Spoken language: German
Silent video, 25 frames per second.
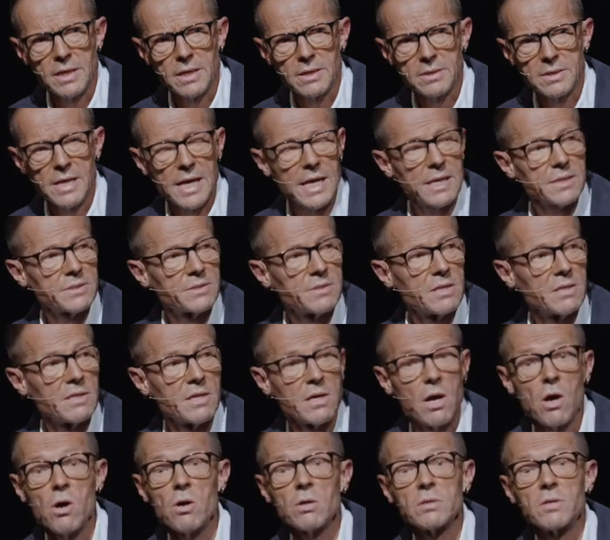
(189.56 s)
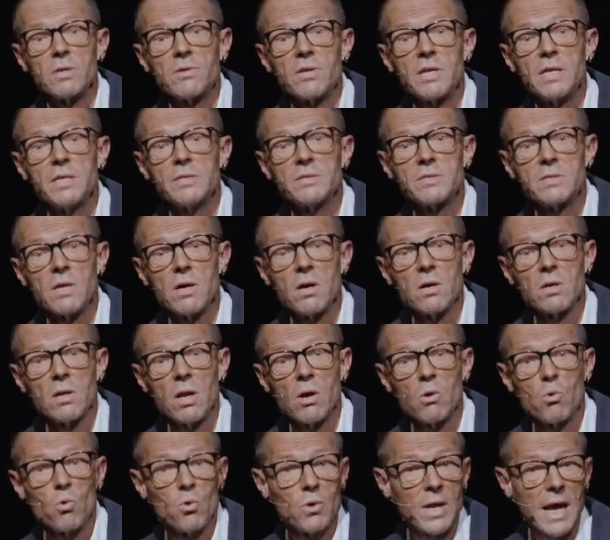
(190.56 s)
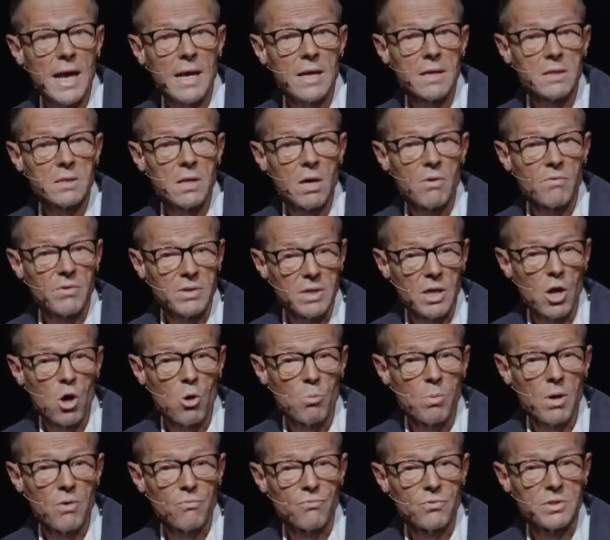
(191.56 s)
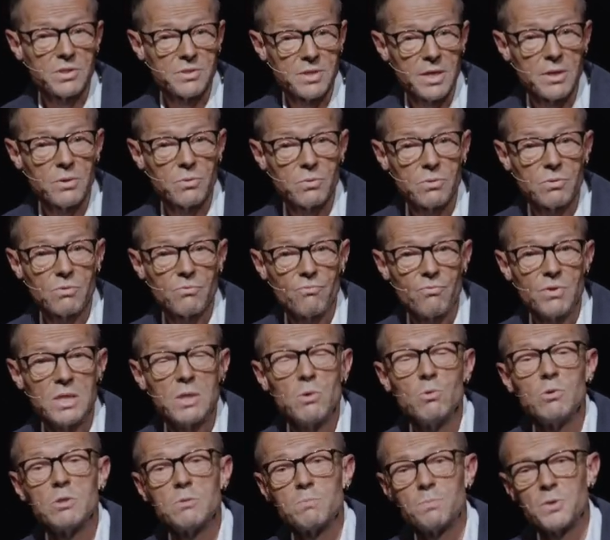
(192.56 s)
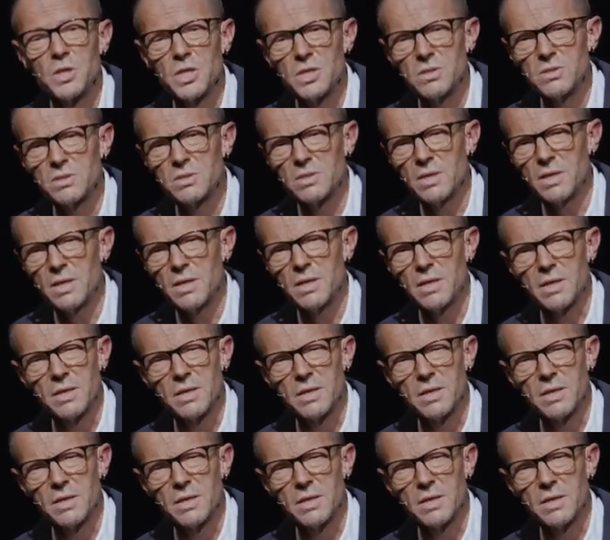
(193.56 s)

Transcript: diesen Texler 38 Jahre lang Unrecht an, wenn ich Alba erzählt, wie die uns beschissen